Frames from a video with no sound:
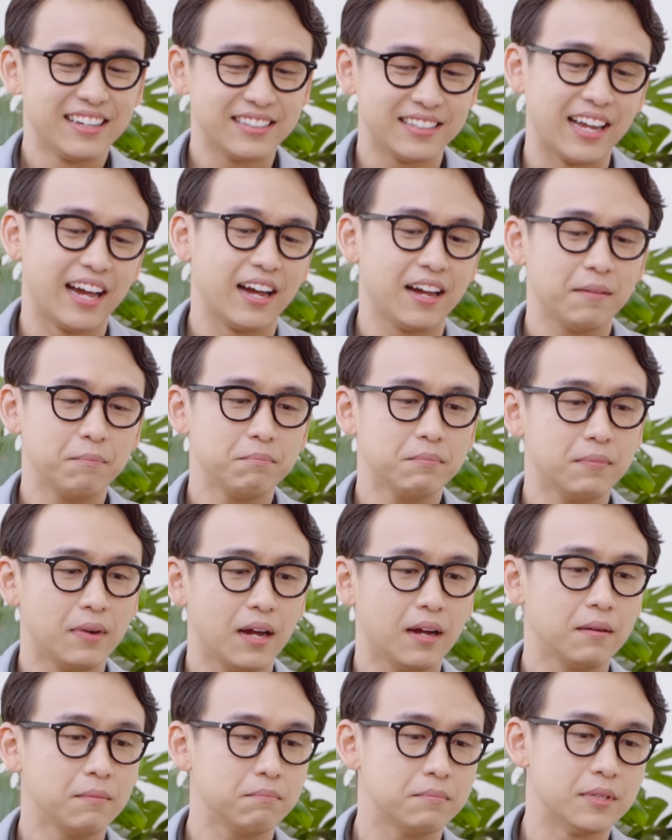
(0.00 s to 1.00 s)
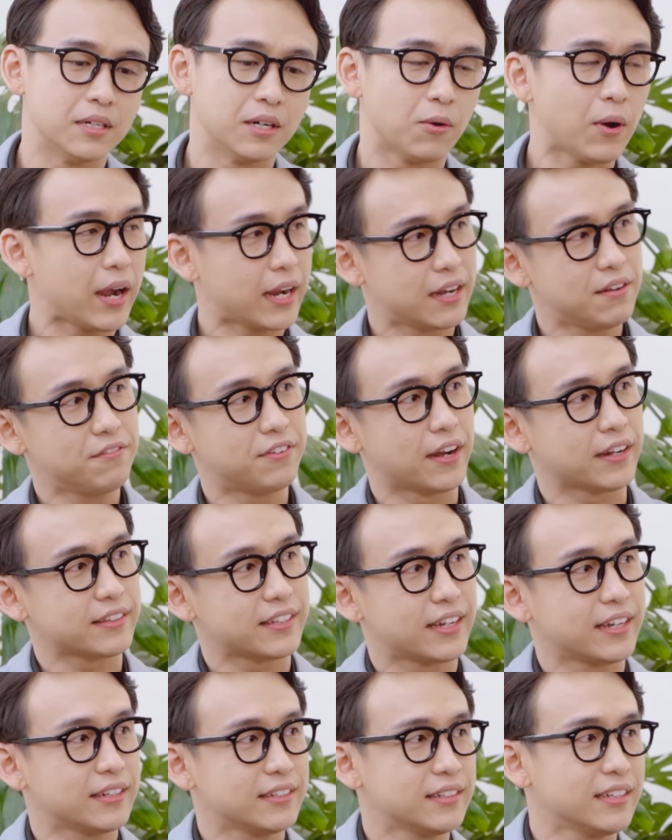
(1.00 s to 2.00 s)
Dạ, em uh, mượn hoa kính Phật
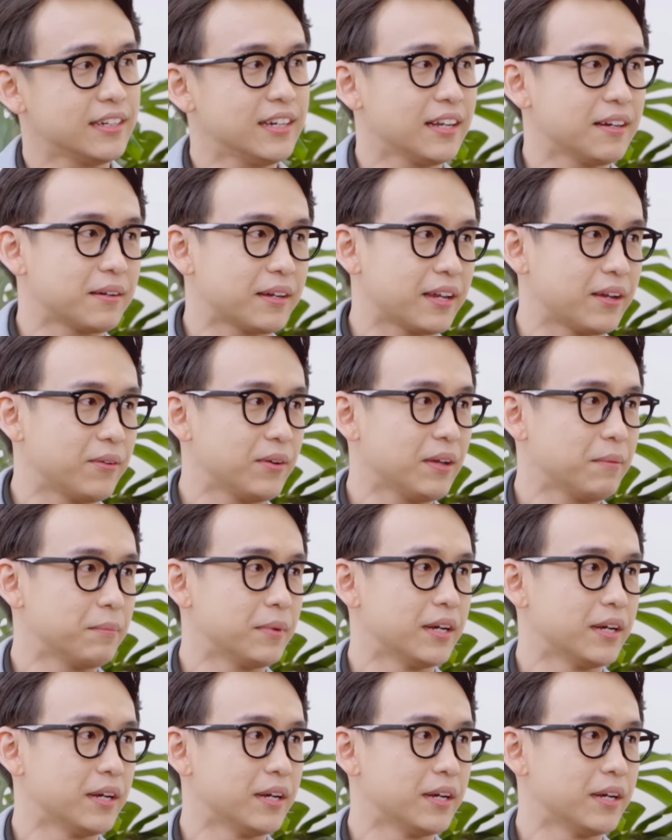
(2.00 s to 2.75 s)
anh ấy là kiểu là